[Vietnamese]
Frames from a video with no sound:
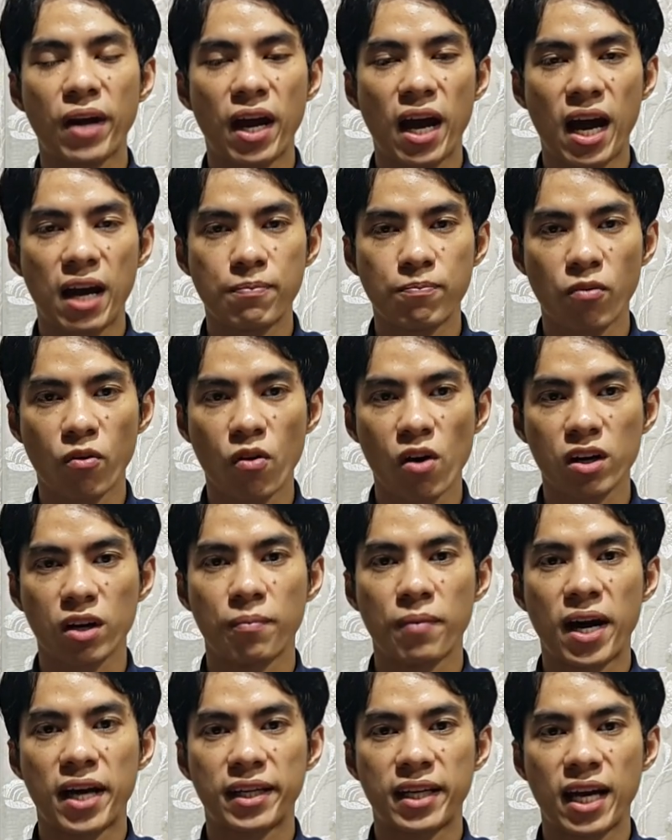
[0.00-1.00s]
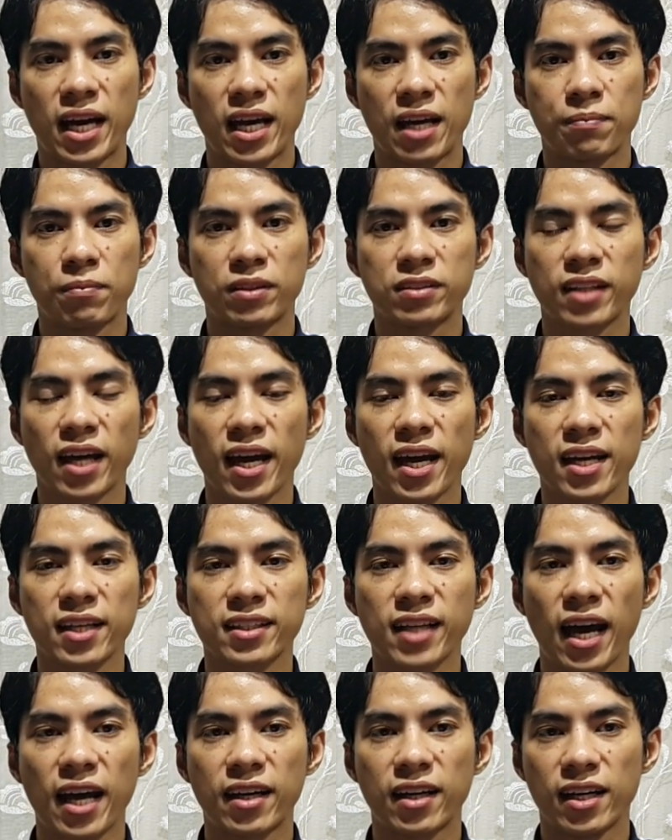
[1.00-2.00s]
bẻ áo bó của bạn này còn tay
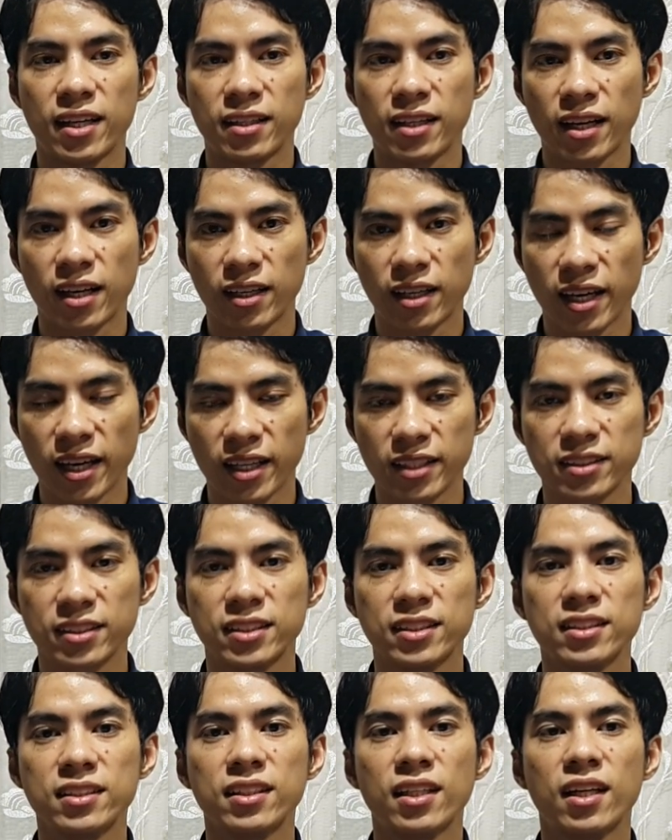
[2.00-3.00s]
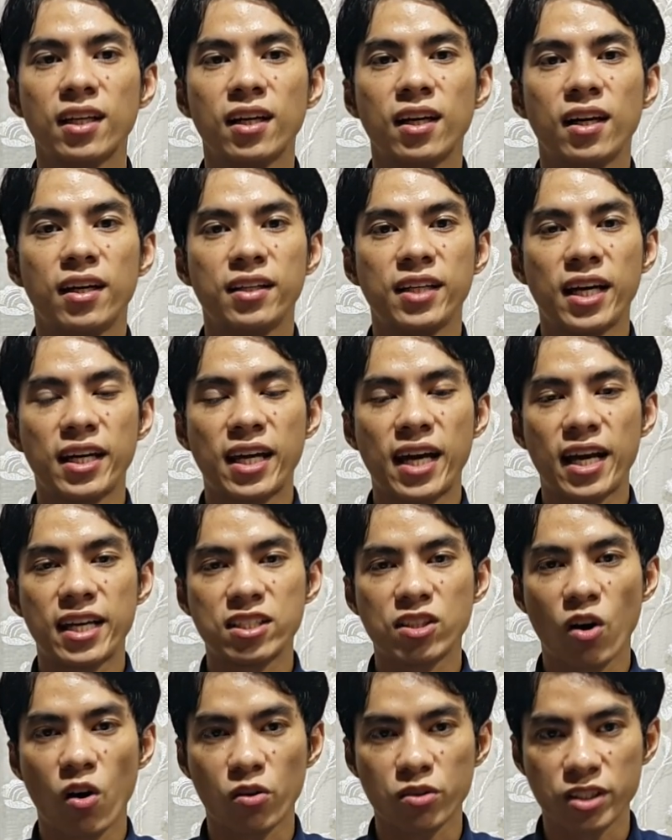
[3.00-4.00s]
cạn đấy lên cứ nét
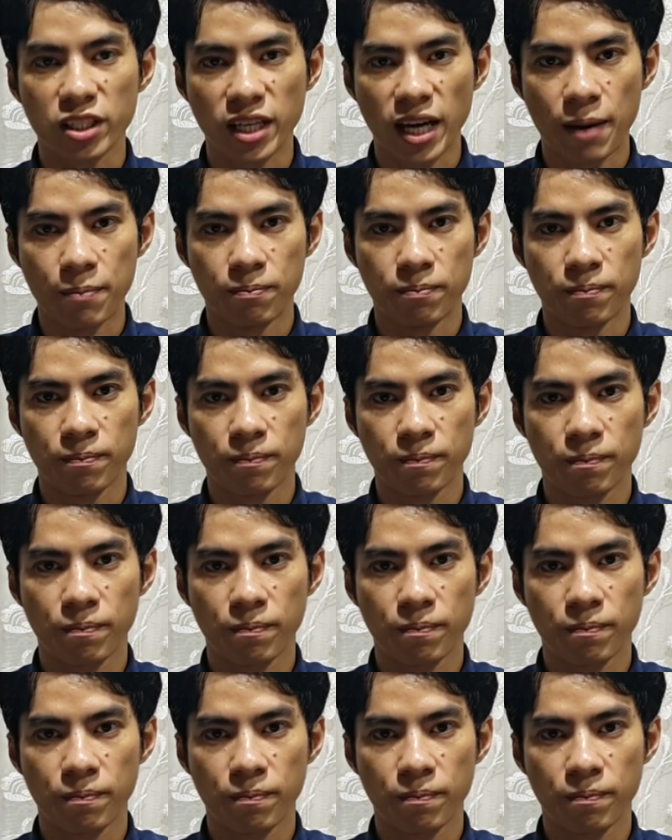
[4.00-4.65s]
đáy trong năm